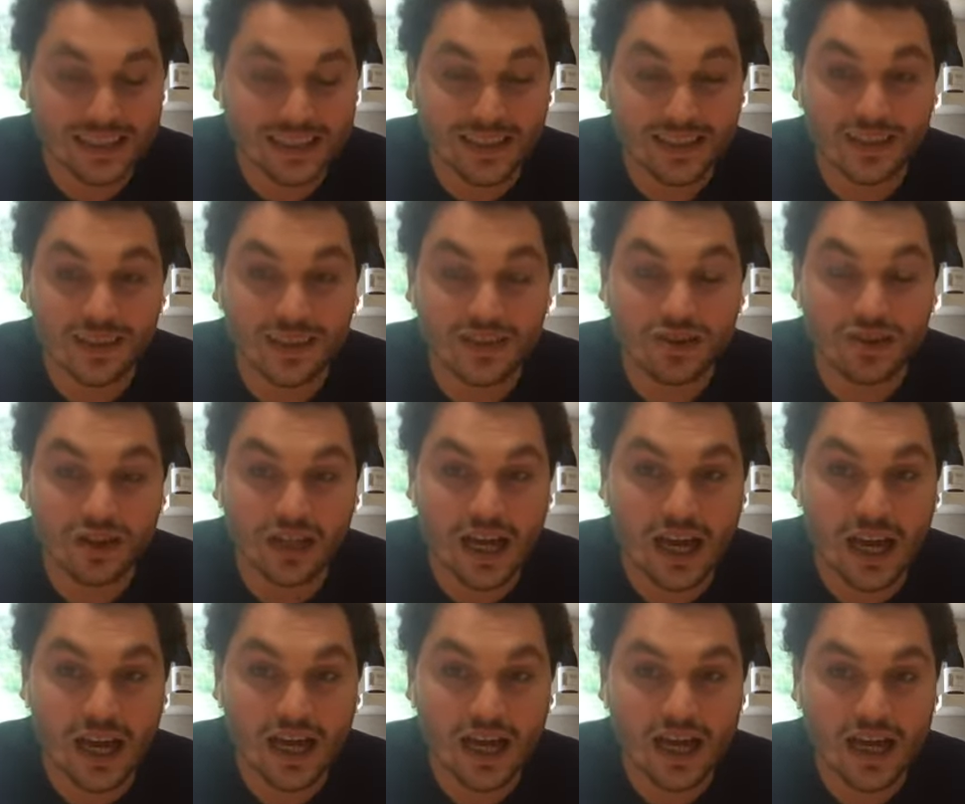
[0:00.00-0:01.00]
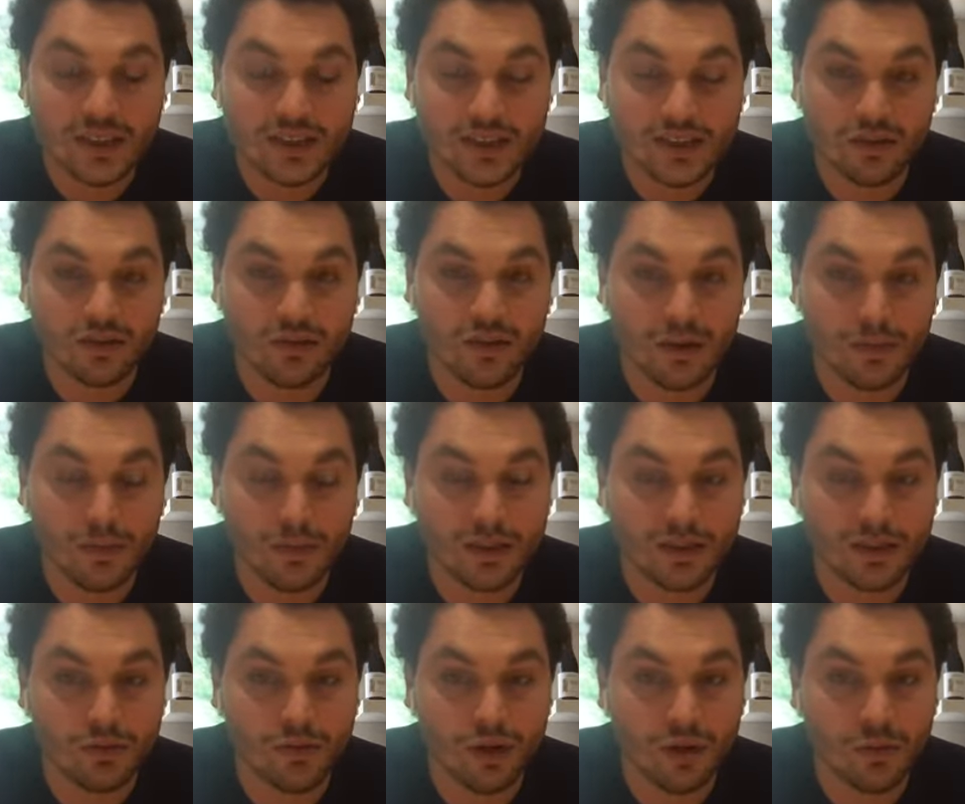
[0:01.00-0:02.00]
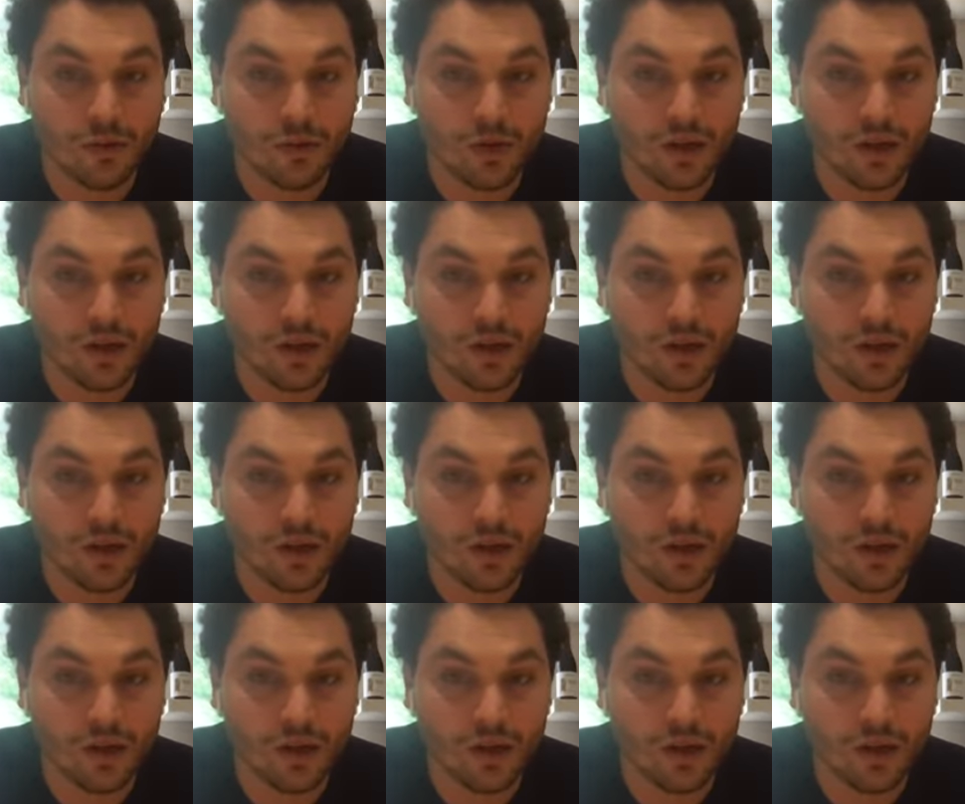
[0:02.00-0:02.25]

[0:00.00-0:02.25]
nel senso che è stato veramente un uomo